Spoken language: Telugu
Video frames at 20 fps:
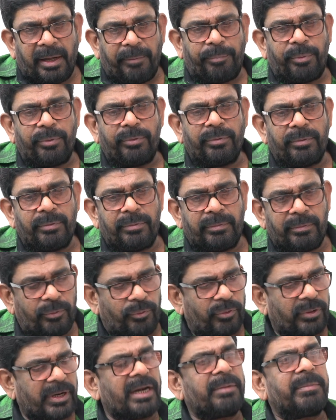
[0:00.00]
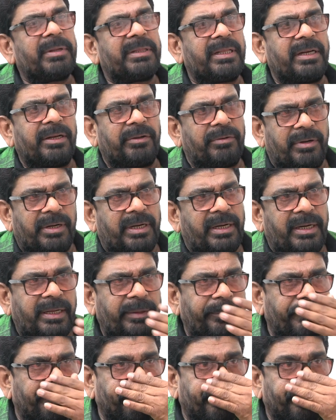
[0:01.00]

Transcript: అప్పుడు గుర్రాల మీద తిరిగేవారండి